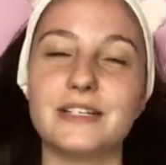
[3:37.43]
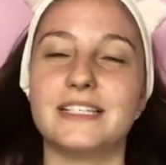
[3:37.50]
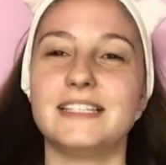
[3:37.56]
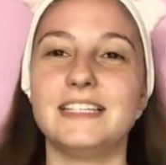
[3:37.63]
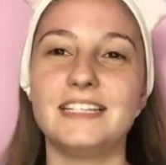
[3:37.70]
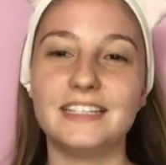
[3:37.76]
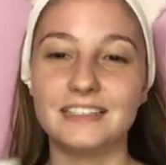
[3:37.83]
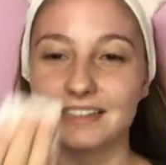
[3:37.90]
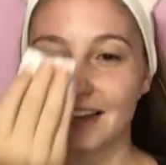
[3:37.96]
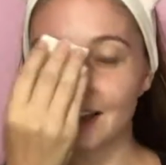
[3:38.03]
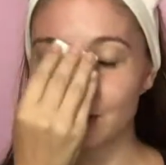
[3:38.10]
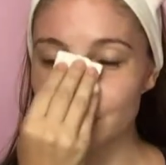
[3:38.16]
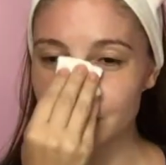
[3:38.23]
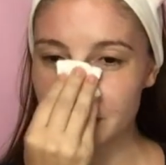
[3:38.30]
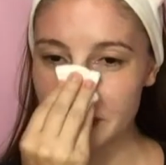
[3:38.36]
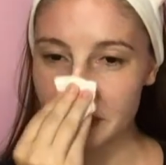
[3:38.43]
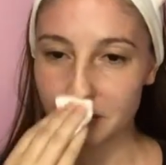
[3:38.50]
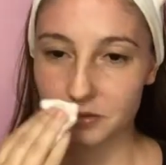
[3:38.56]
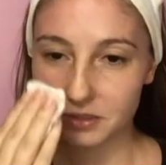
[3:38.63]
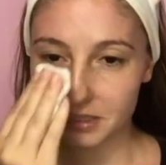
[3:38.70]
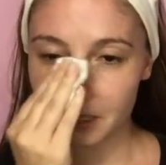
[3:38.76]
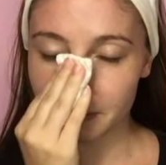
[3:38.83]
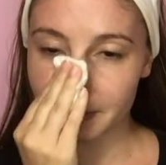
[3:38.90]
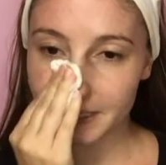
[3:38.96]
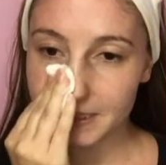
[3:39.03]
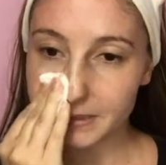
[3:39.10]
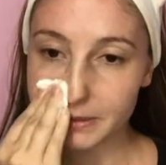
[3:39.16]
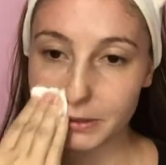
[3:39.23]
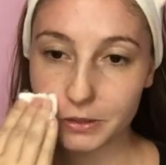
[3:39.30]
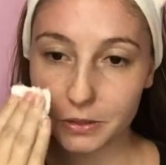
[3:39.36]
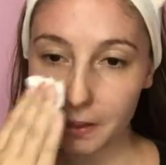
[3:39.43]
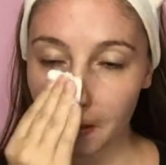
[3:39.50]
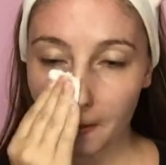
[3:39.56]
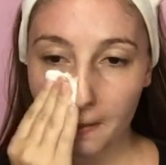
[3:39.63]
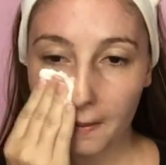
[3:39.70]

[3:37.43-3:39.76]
assim. Ai, não sei, gostei bastante.